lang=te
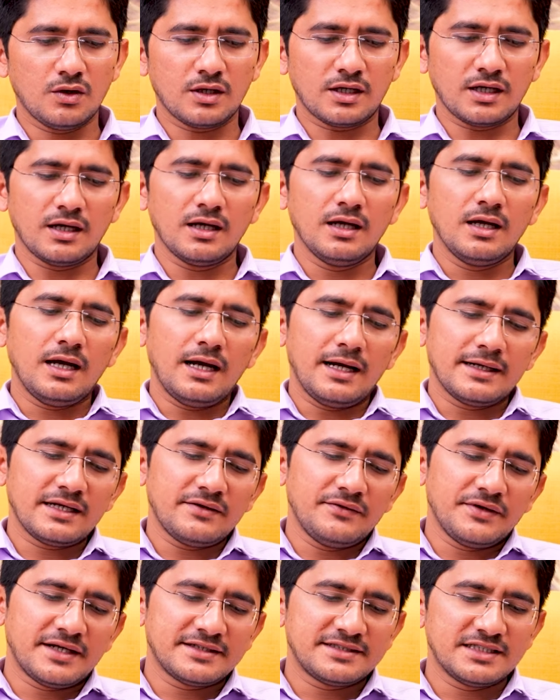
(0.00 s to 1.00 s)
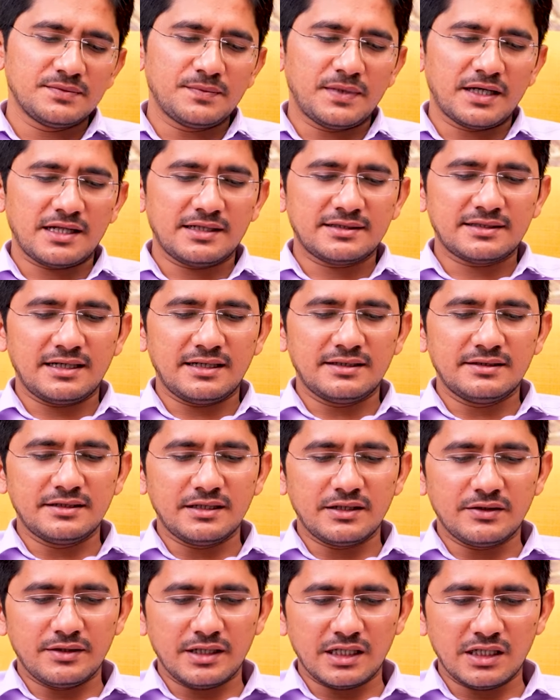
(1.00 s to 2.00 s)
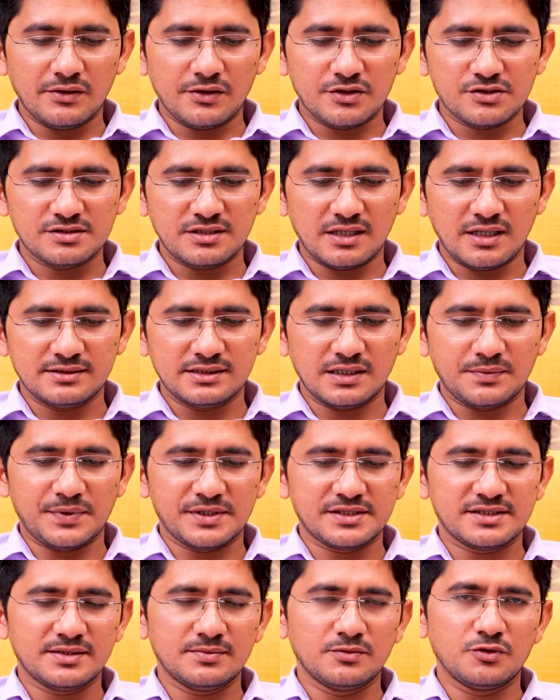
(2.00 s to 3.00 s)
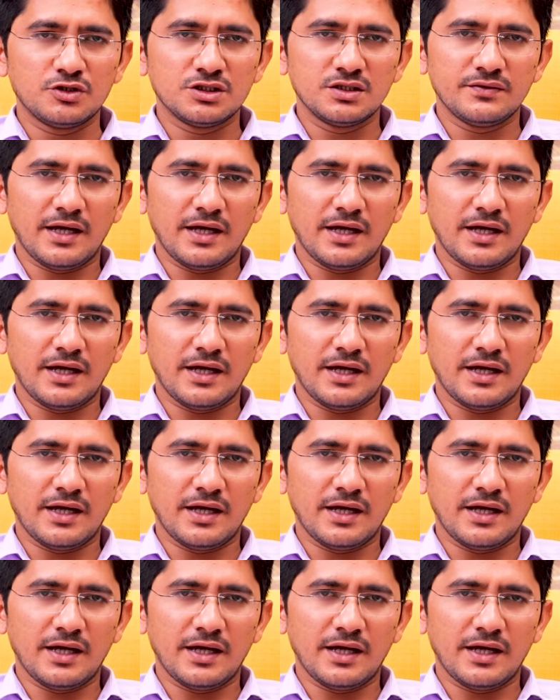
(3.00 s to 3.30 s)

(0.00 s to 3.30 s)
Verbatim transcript: ఓకే అంటే వికసిత్ భారత్ కళ నెలవేరుస్తా అని చెప్పేసి మోదీ